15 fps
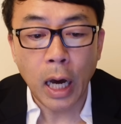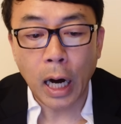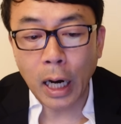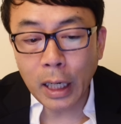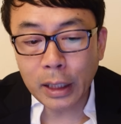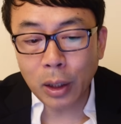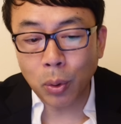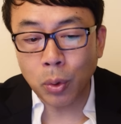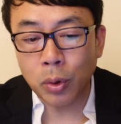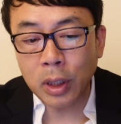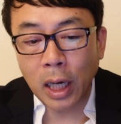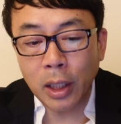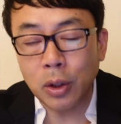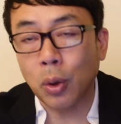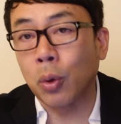あえてこの
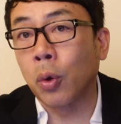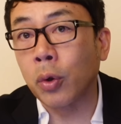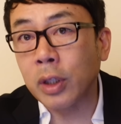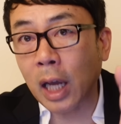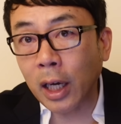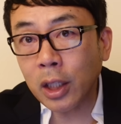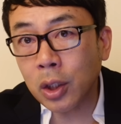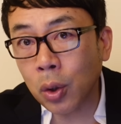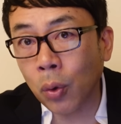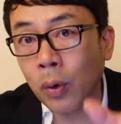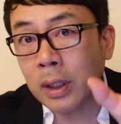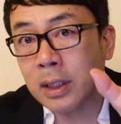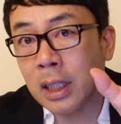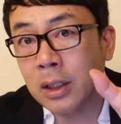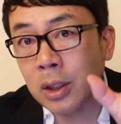タイトルを大東
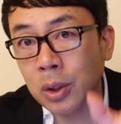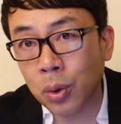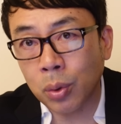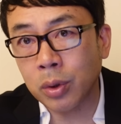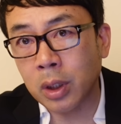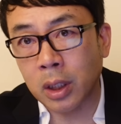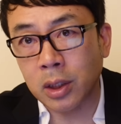亜戦争って